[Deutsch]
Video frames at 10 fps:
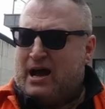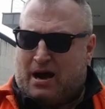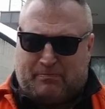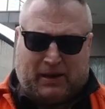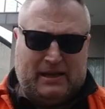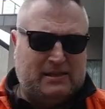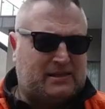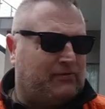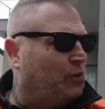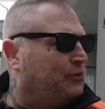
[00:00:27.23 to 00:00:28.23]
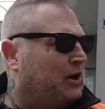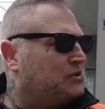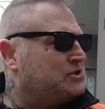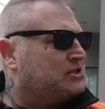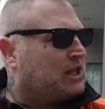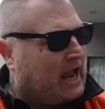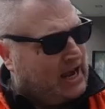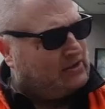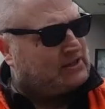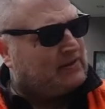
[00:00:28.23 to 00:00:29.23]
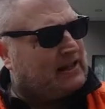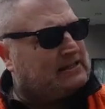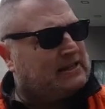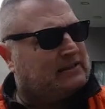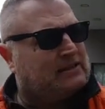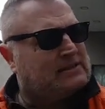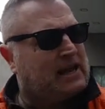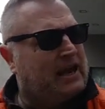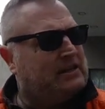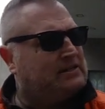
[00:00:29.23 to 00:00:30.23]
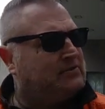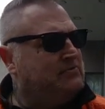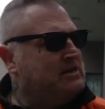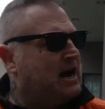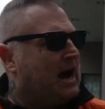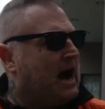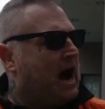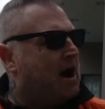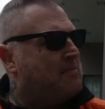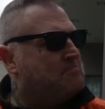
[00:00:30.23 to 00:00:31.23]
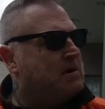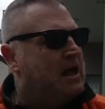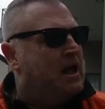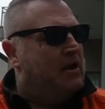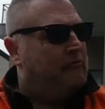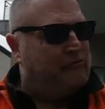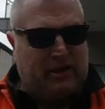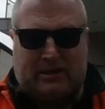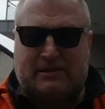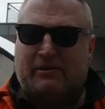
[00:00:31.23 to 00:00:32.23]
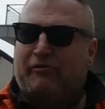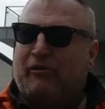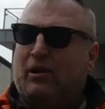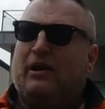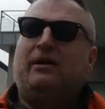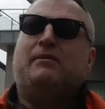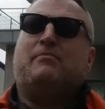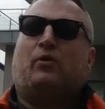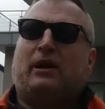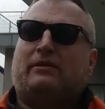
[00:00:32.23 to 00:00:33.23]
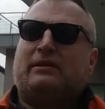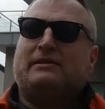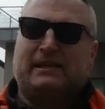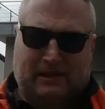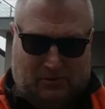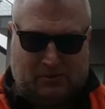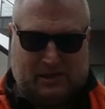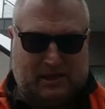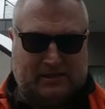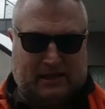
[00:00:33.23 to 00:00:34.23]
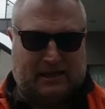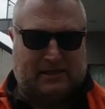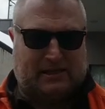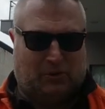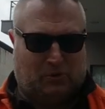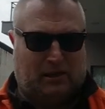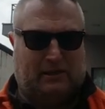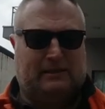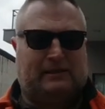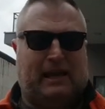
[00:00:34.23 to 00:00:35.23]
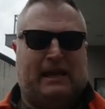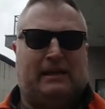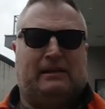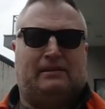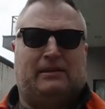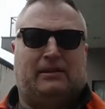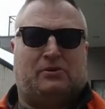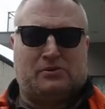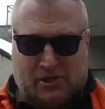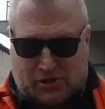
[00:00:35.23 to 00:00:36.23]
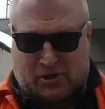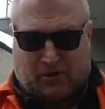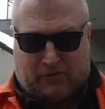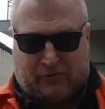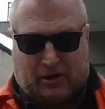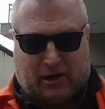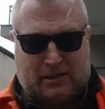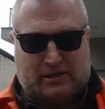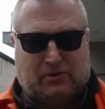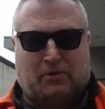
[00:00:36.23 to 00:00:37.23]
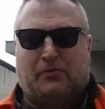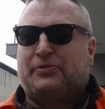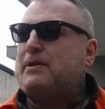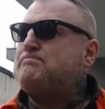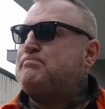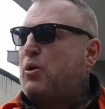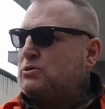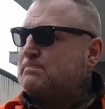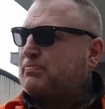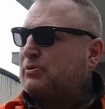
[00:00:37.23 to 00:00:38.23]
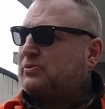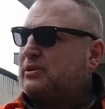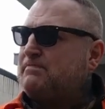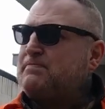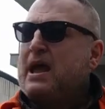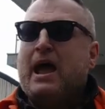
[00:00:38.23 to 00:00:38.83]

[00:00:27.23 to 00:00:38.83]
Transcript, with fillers: April 2023. Das heißt, wir haben 14 volle Monate sinnloser Sanktionen gegen die russische Konföderation und den bösen Putin.